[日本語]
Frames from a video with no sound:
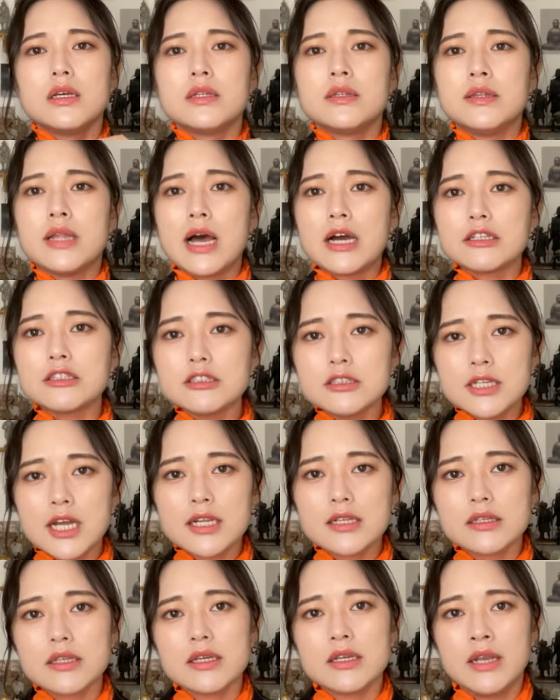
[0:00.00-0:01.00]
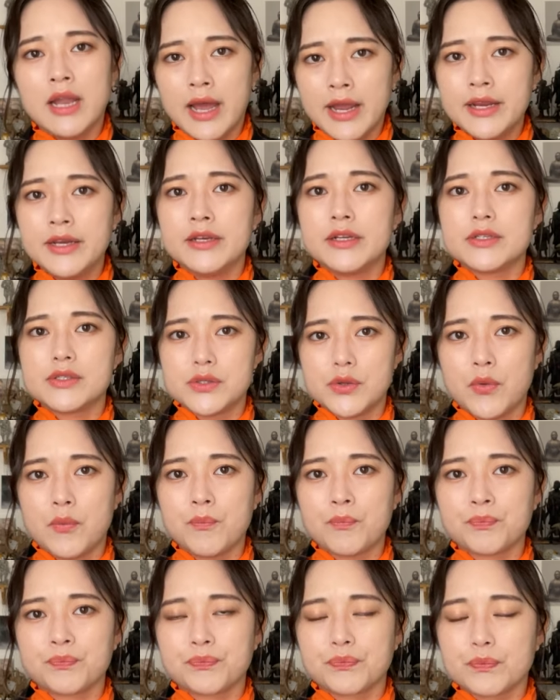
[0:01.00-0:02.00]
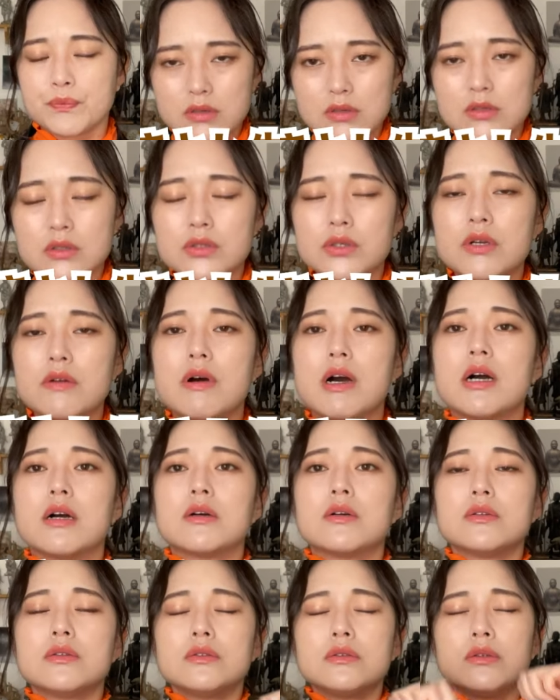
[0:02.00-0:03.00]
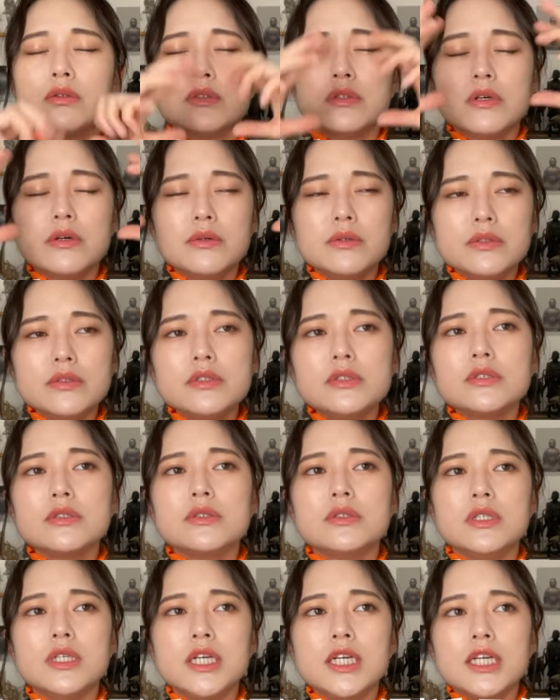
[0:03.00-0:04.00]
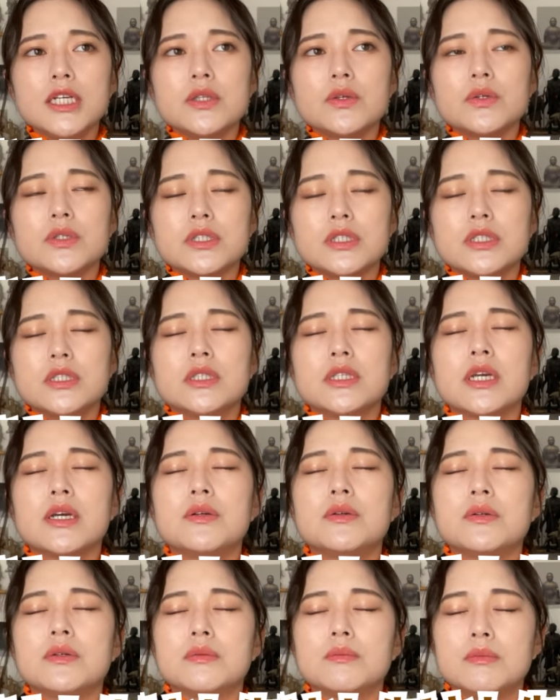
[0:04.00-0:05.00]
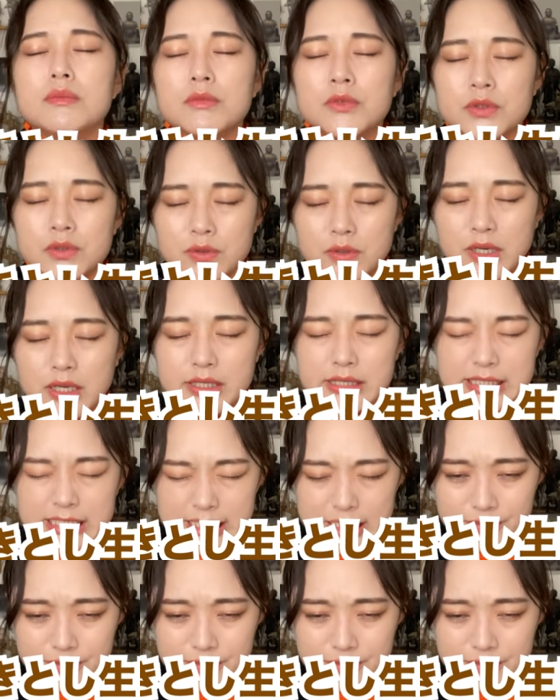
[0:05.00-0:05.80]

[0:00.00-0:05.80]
なくなってないんですよそれはこの宇宙生きとし生けるものが全て